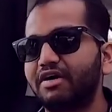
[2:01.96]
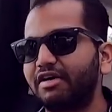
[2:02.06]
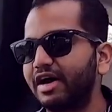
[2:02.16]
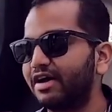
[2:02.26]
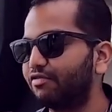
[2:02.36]

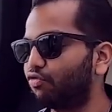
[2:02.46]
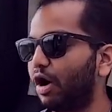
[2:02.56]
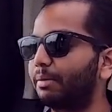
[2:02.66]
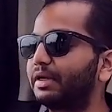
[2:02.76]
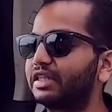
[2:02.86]
हवा है वो
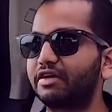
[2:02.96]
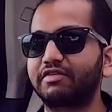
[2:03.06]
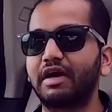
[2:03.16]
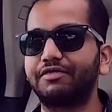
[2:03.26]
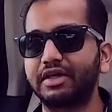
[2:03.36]
आपकी
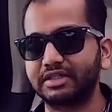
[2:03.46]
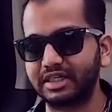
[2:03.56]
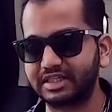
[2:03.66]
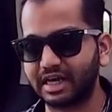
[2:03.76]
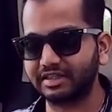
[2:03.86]
तरफ काफ़ी
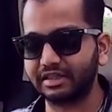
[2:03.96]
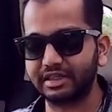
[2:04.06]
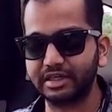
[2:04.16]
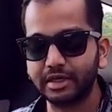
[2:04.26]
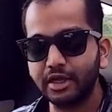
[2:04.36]
अच्छे से आ
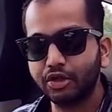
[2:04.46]
जाती है